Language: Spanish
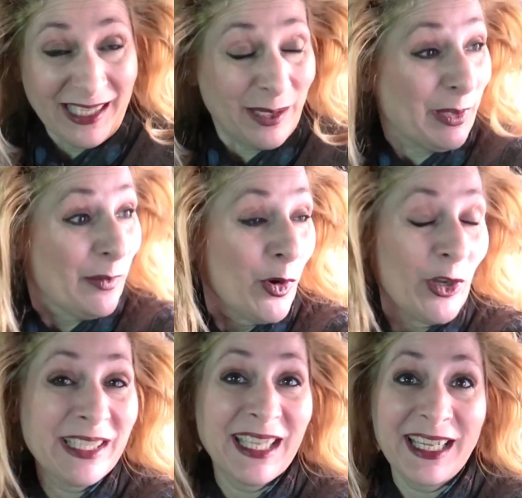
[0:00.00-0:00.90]
Que me
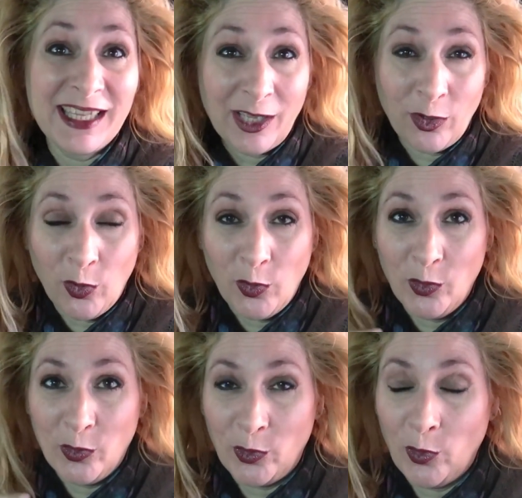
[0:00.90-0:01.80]
voy, que he quedado
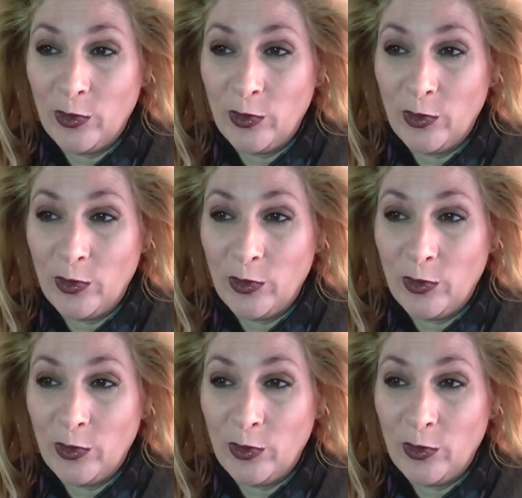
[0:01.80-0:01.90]
con,